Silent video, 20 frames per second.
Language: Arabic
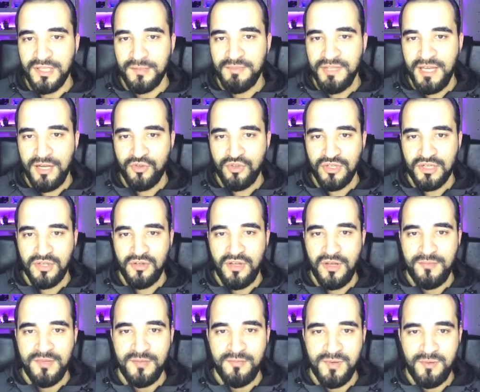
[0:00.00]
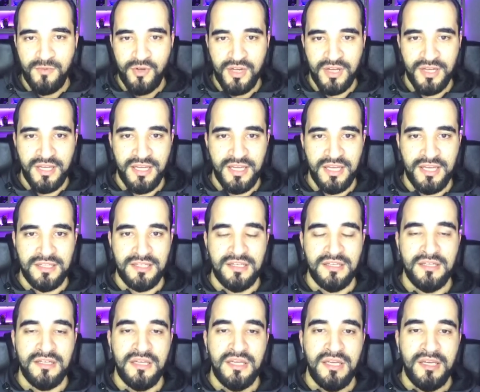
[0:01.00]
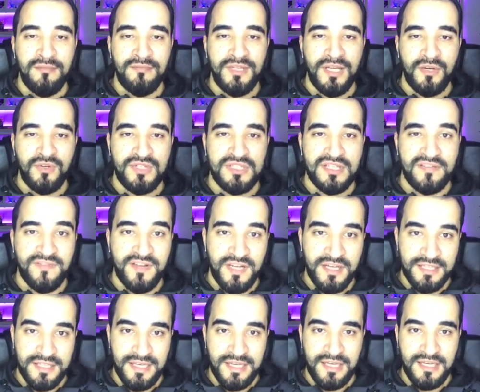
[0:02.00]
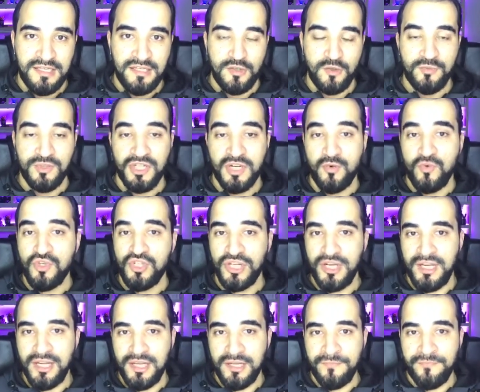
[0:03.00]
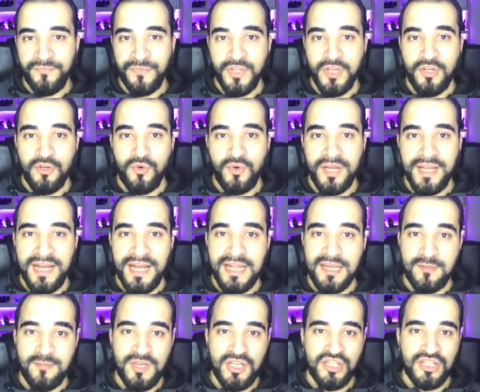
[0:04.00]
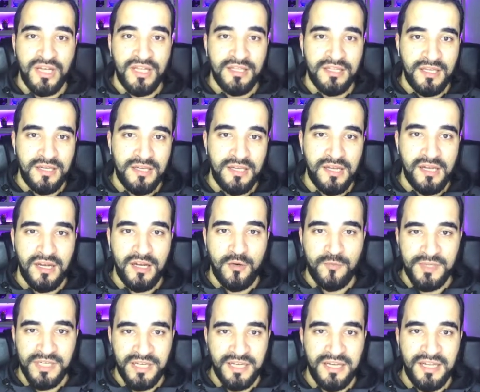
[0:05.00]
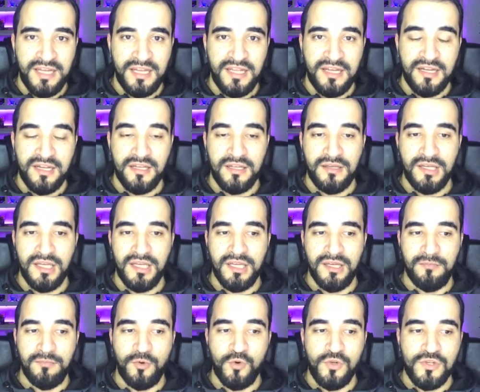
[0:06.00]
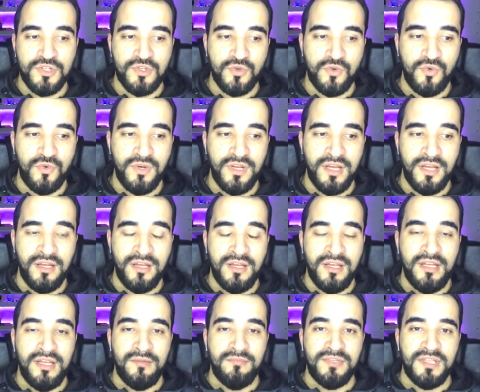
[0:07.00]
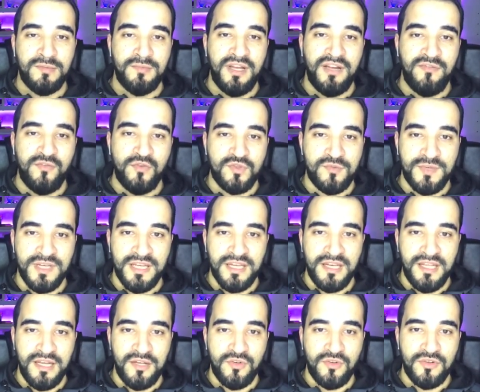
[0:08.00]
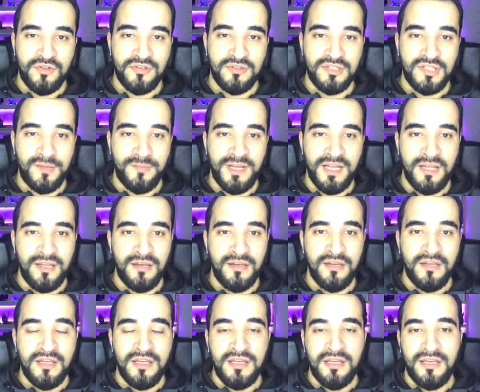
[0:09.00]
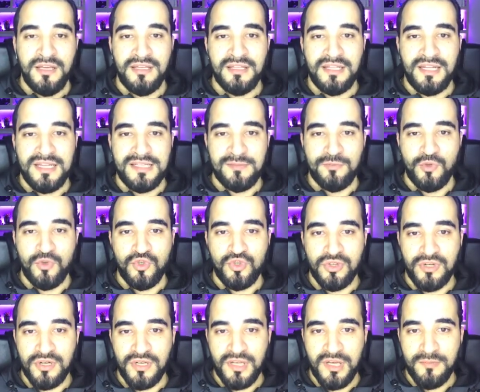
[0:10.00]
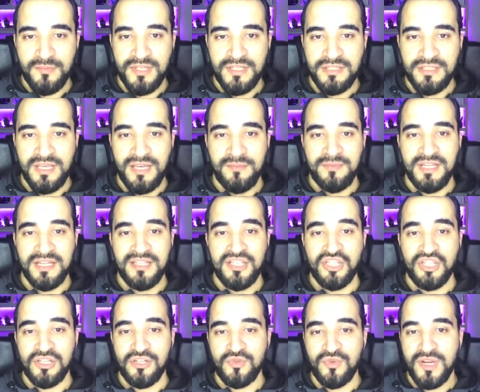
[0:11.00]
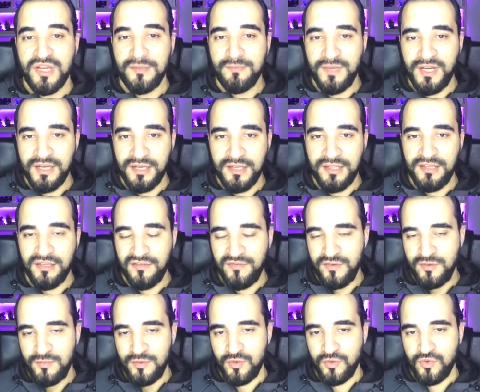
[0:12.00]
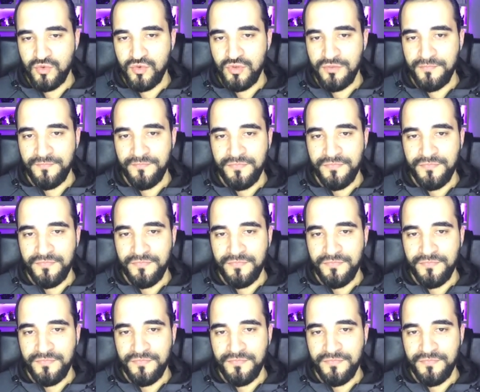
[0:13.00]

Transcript: بتاخذ الروابط من المواقع هذه بتاخذ الصفحات هاي وبتروج لها واي حد بيجي عن طريقك او من خلالك آه، بكل سهوله تربح فلوس من خلاله طبعا انت لازم تنشر الرابط يعني بدك تشتغل شويه ماركتينج في الموضوع